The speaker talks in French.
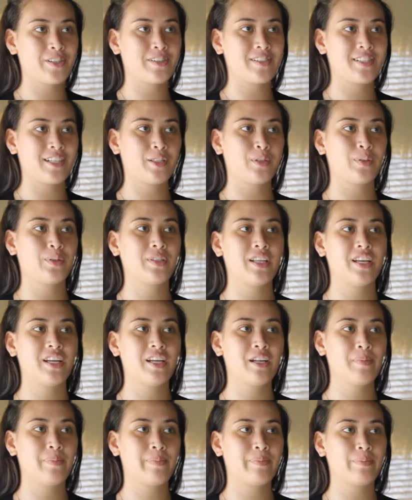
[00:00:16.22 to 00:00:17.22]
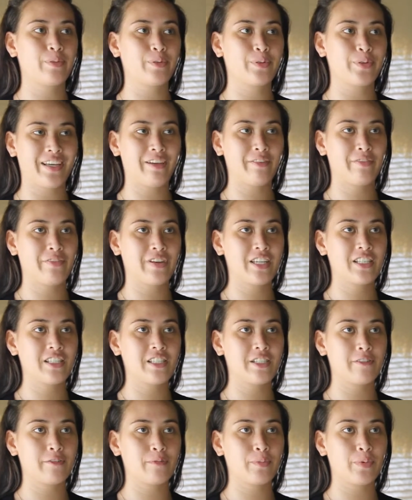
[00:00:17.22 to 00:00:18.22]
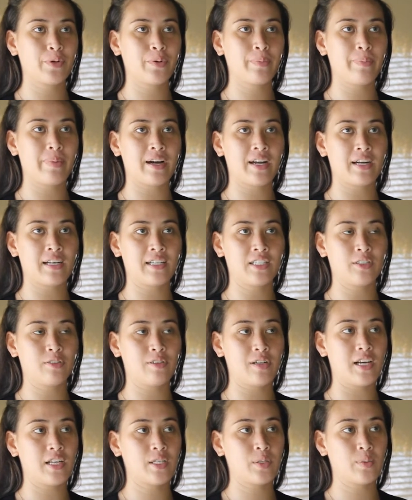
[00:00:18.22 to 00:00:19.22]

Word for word: dans cet hôtel pour effectivement parler de la